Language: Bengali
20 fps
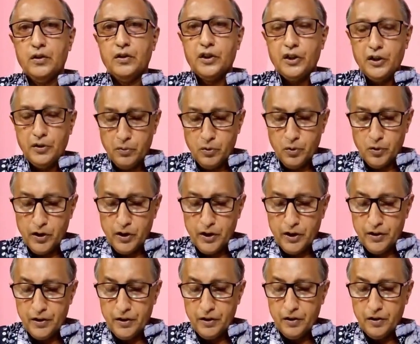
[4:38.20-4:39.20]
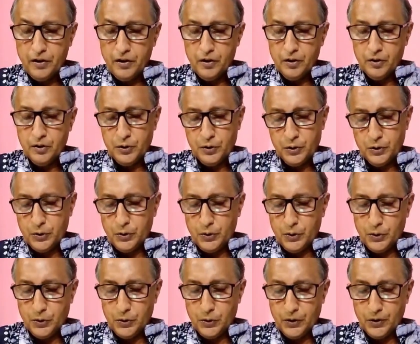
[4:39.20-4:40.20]
জীবনের
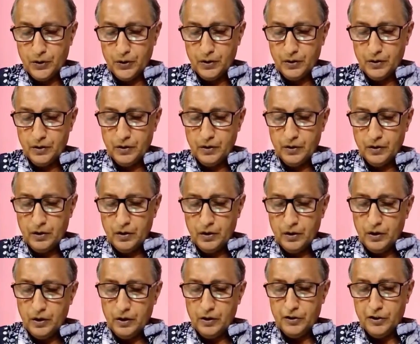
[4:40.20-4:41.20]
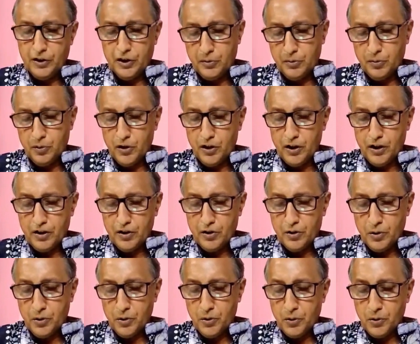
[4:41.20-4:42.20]
জন্যই জীবনের
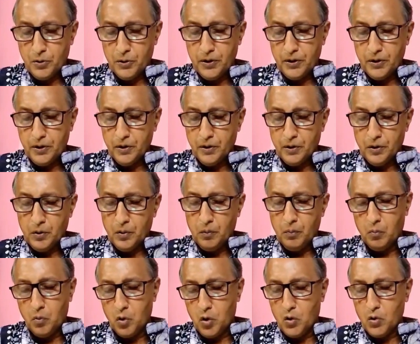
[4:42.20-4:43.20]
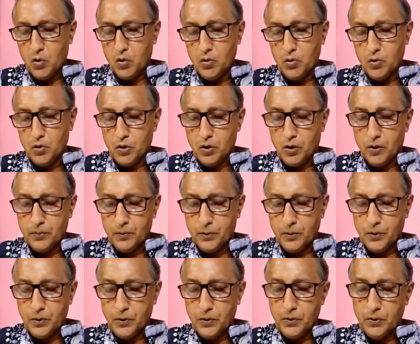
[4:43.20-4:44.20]
জন্যই মরণ শব্দ
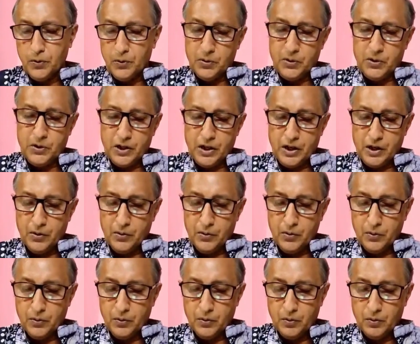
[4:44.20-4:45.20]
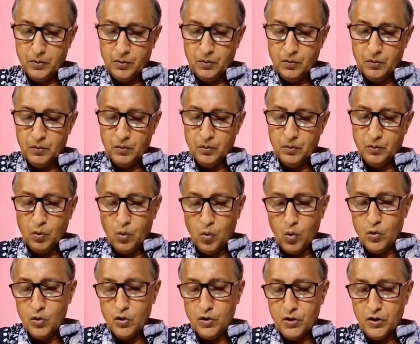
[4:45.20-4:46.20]
উচ্চারণ
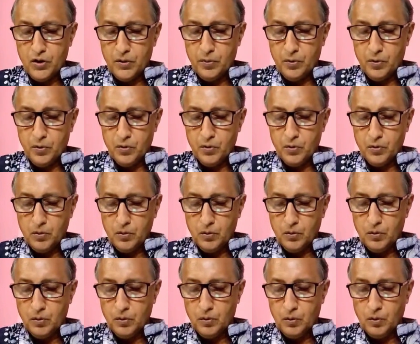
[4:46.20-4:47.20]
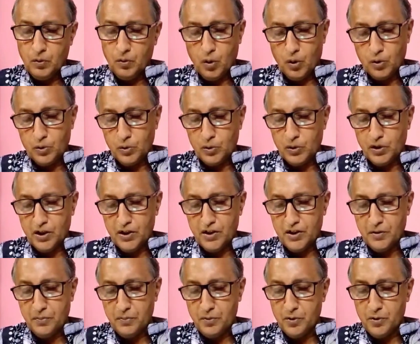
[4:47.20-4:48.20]
কোন জীবন কতটা
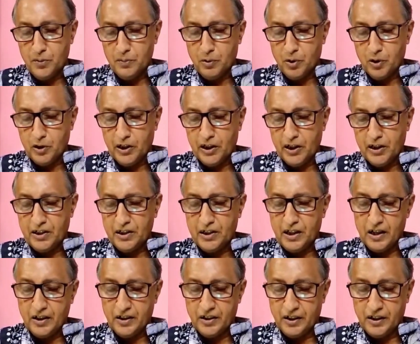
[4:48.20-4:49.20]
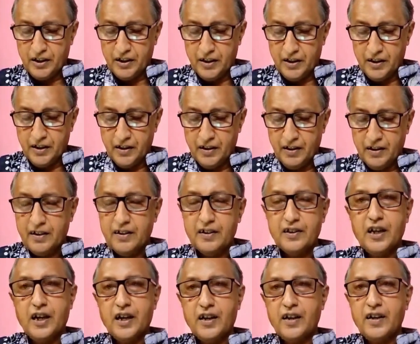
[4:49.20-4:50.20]
জীবন পথের যাত্রী
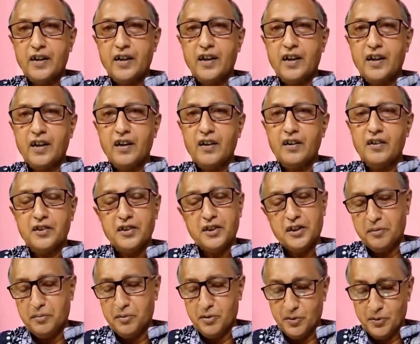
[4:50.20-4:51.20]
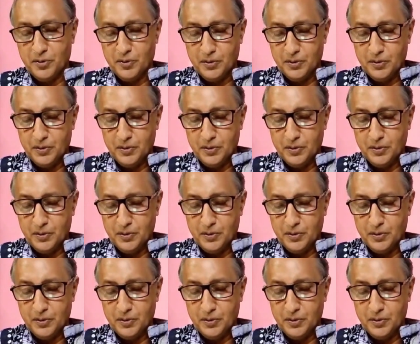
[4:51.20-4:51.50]
জানে না জীবন